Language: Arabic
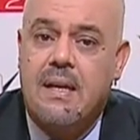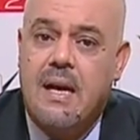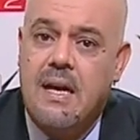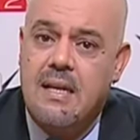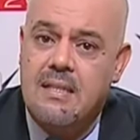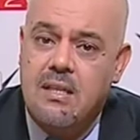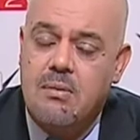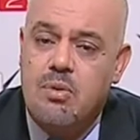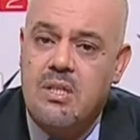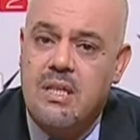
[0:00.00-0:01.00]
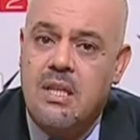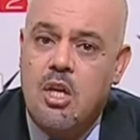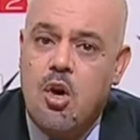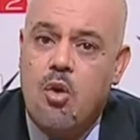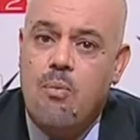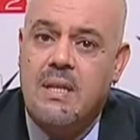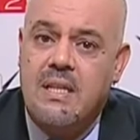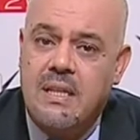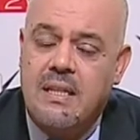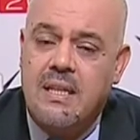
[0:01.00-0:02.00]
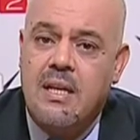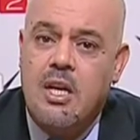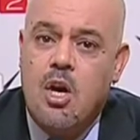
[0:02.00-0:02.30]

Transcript: اهالي سيدي بوزيد ومدينتي